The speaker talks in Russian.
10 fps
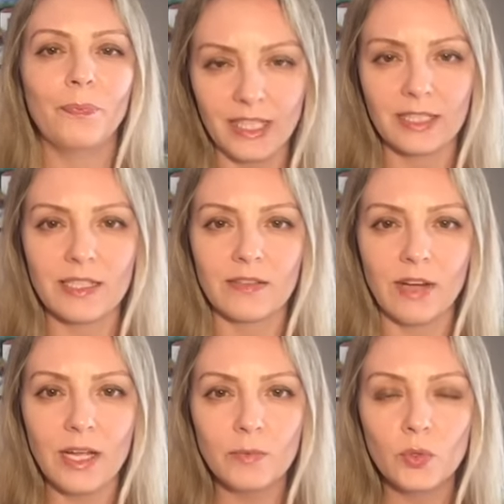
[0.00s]
так
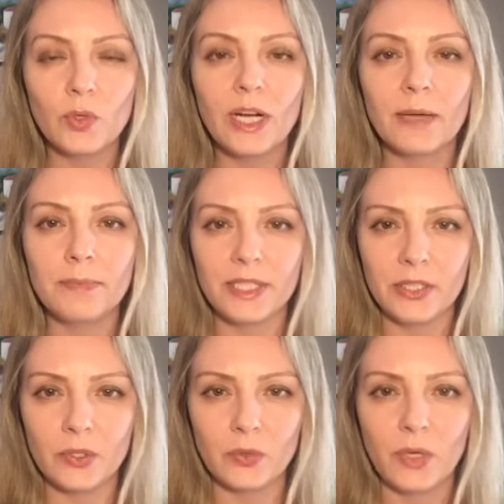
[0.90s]
называемую
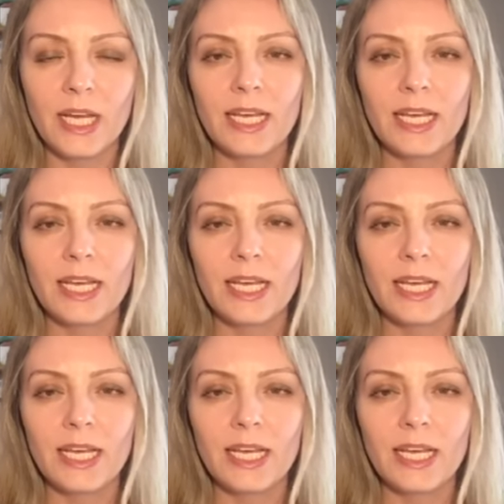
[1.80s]
комиссию,